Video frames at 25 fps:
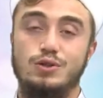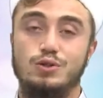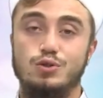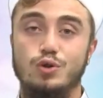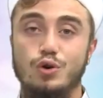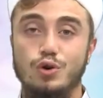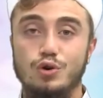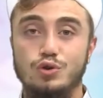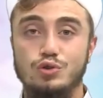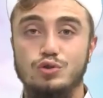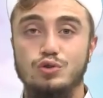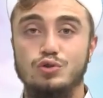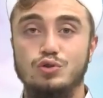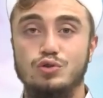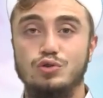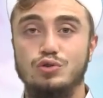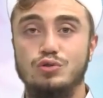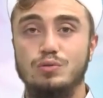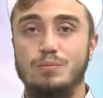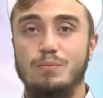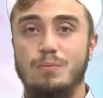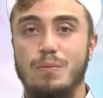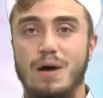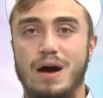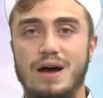
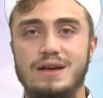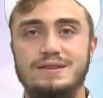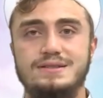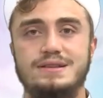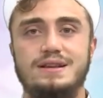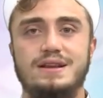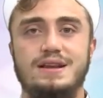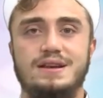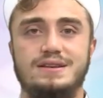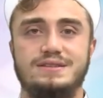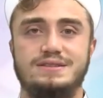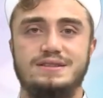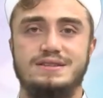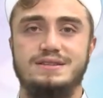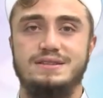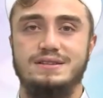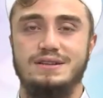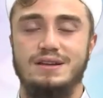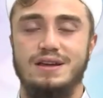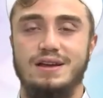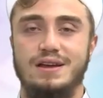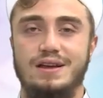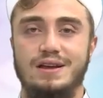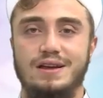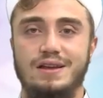Doktorun bazen
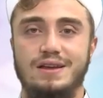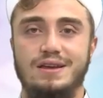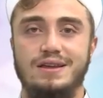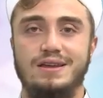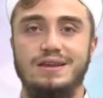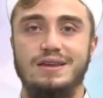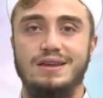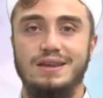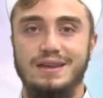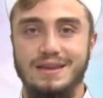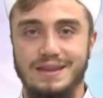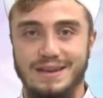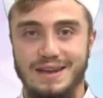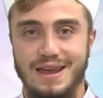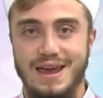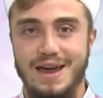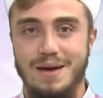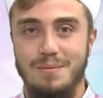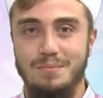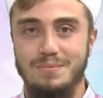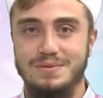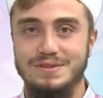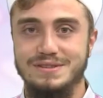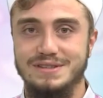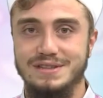hastasına iğne
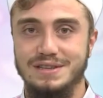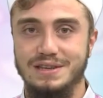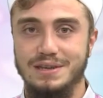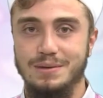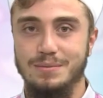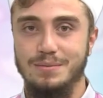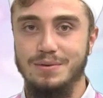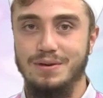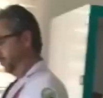yapması gibi.